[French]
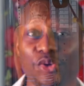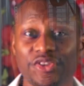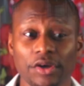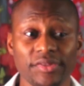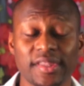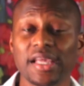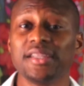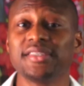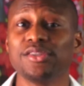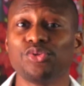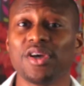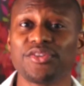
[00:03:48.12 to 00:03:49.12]
ressent telle
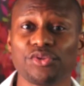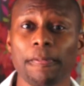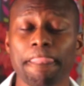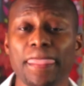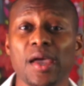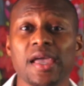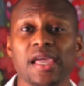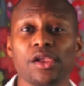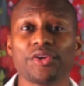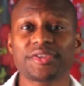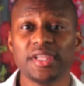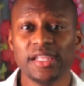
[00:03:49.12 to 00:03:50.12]
situation. Et
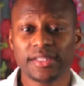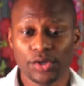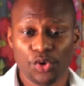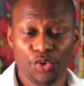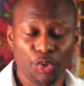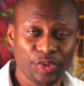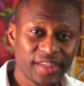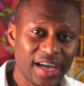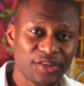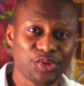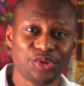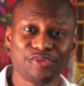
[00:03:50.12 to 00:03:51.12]
lorsqu'il est au
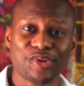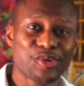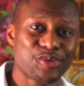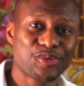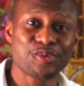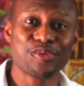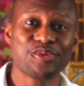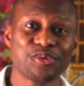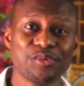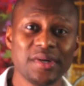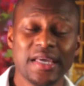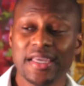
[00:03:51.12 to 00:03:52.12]
contact de votre
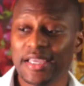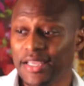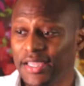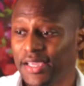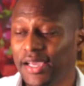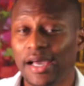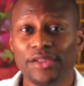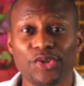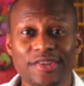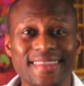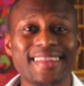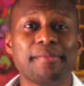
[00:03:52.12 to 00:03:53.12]
solution, il est
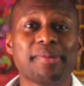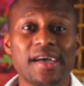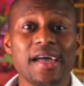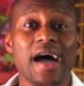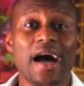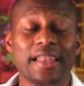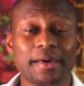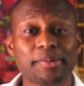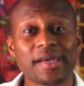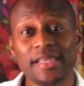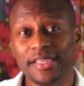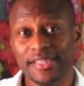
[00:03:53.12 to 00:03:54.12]
dans un après. Un
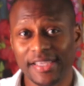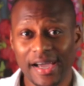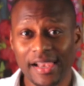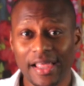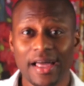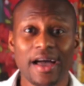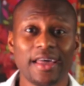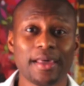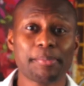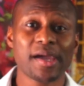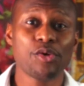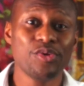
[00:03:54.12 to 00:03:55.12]
après idéal, un
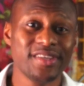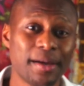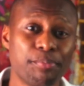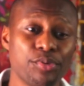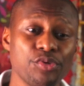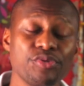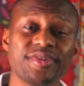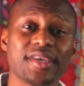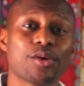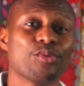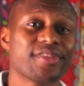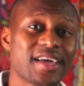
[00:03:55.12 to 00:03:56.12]
après où il n'y a plus
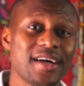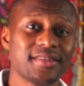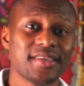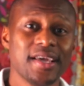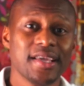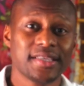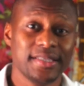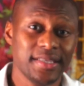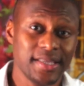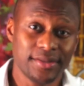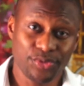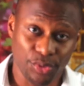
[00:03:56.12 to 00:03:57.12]
ces contraintes
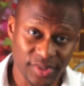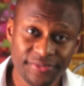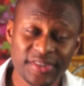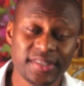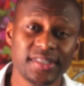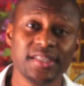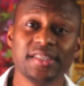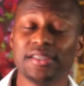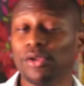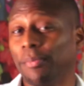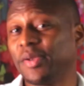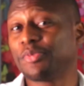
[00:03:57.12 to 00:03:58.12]
qui sont difficiles,
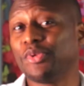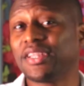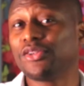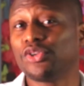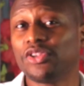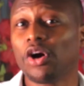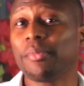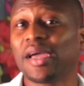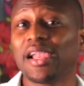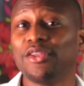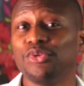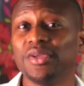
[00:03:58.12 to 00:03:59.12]
qui l'empêchent peut-être de
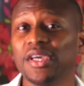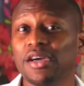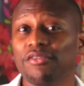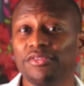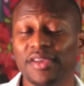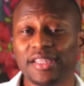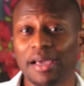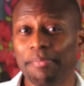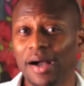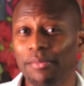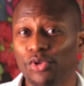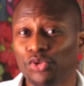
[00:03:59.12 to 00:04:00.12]
dormir la nuit. Vous devez être
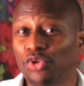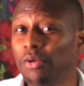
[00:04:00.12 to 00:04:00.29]
capable donc